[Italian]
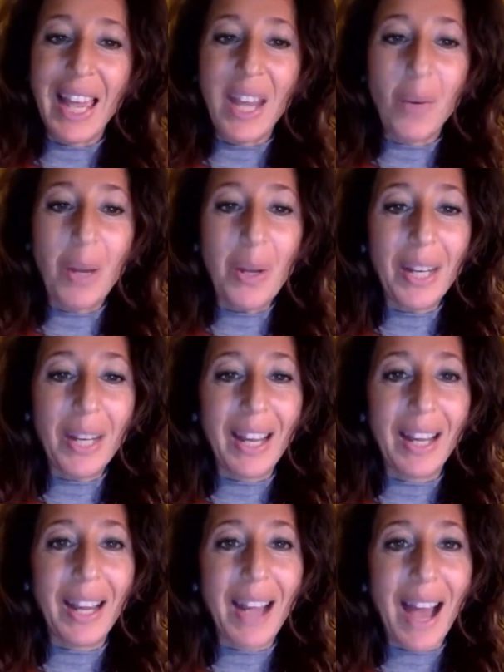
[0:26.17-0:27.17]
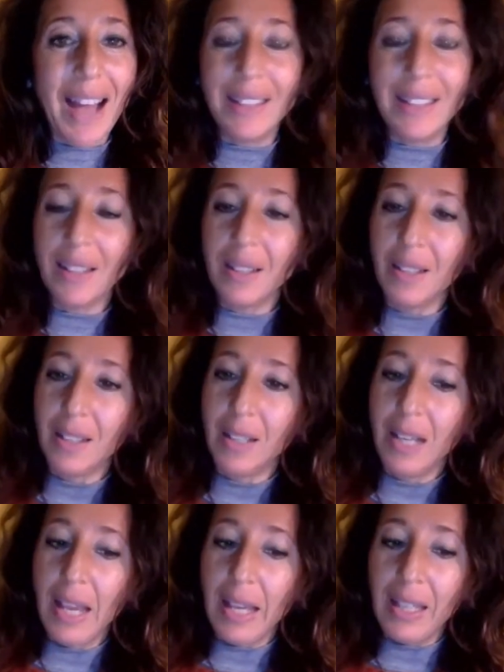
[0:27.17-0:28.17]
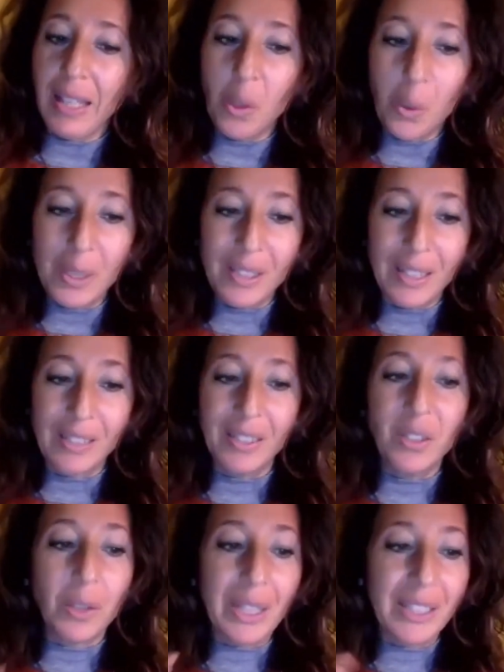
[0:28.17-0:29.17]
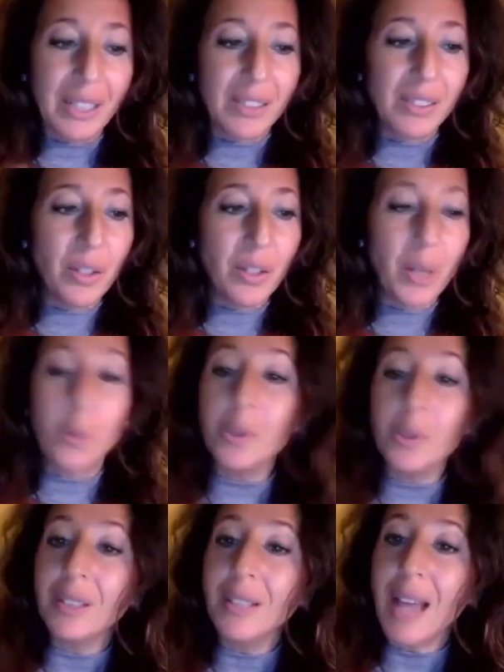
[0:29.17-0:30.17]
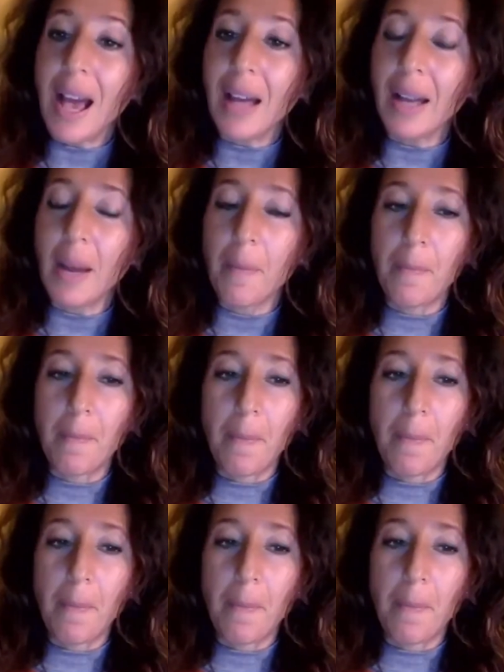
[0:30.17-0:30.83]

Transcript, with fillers: E quello che accade in questa sintonizzazione quotidiana